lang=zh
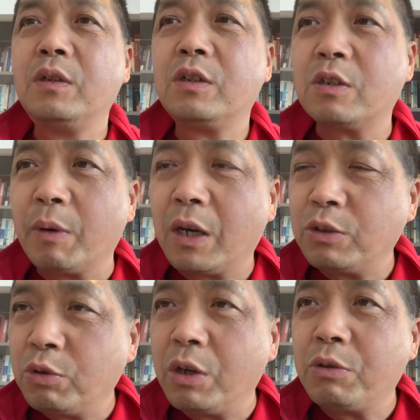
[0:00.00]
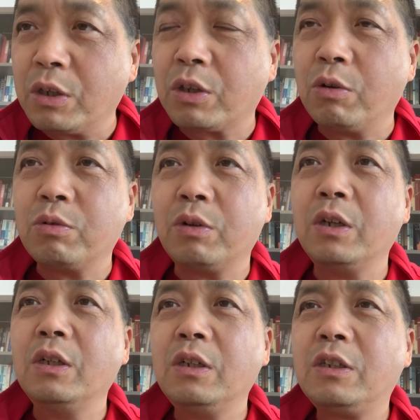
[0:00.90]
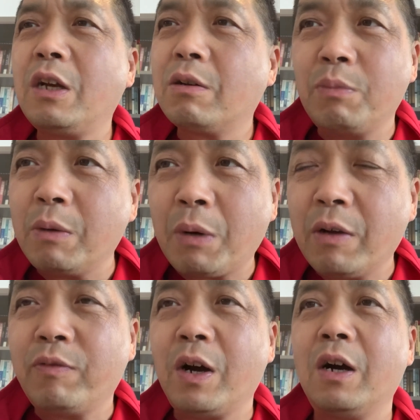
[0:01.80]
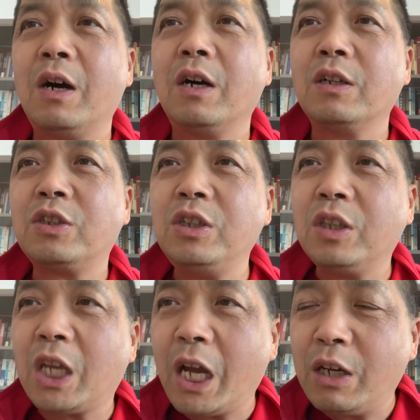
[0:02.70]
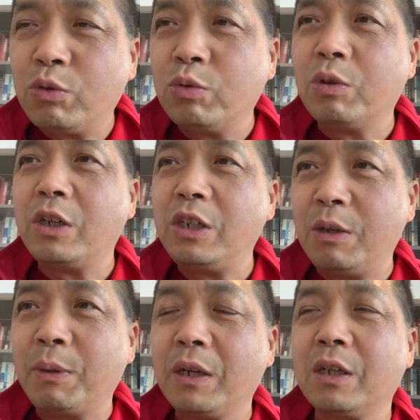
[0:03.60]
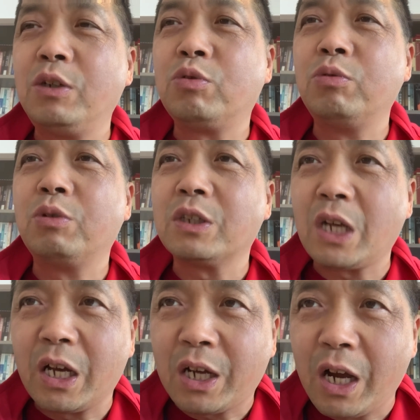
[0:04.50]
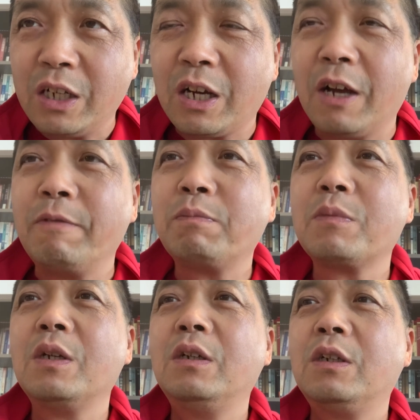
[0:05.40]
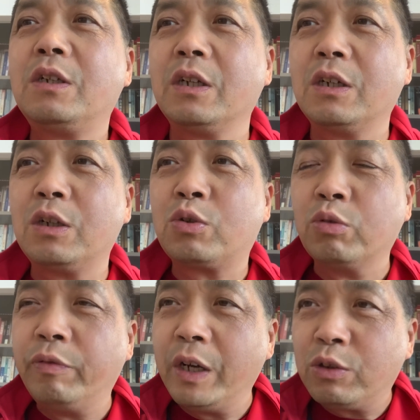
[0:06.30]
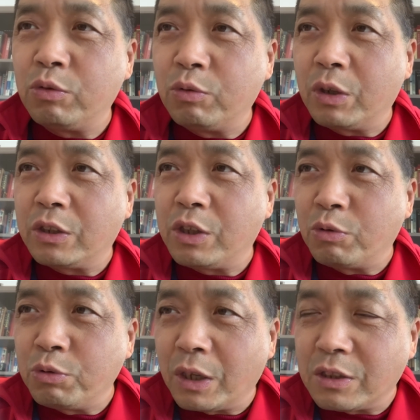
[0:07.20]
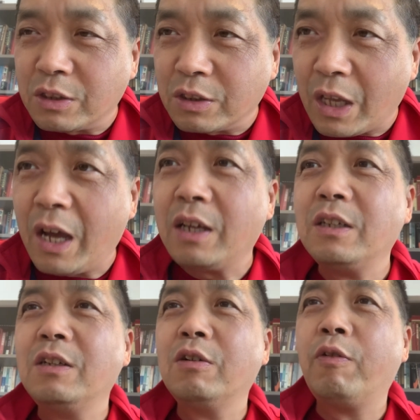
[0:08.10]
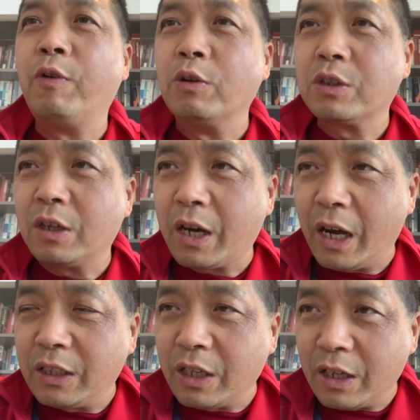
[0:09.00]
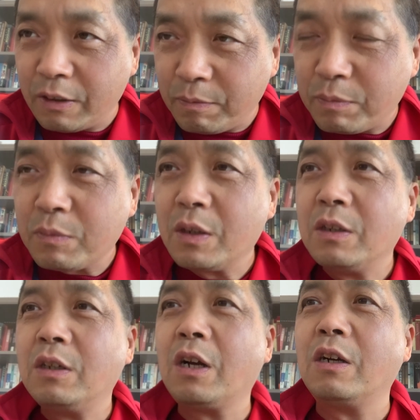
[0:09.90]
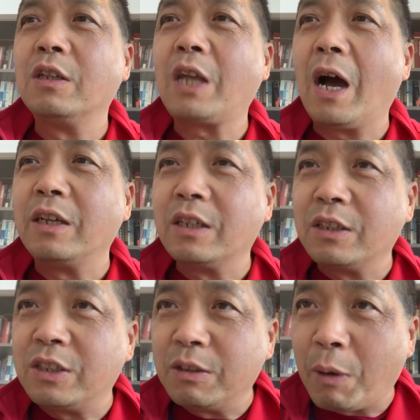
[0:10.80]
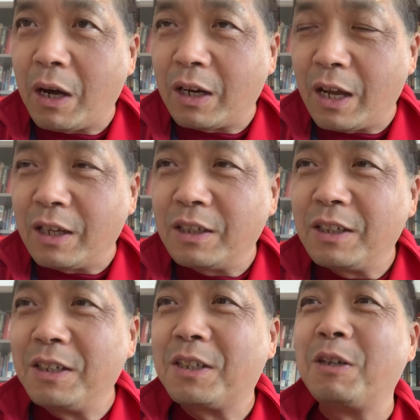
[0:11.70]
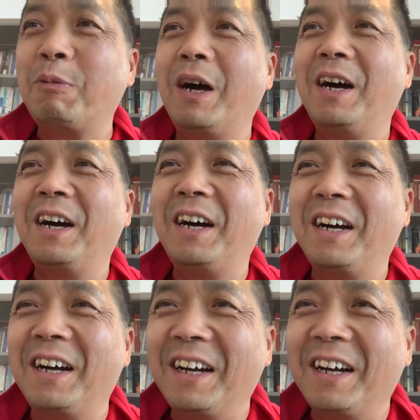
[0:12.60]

是吧？远远超过。这个没办法啊。今天如果日本跟中国再开战，这个除非中国丢原子弹，否则还得让人打一个稀巴烂，是吧？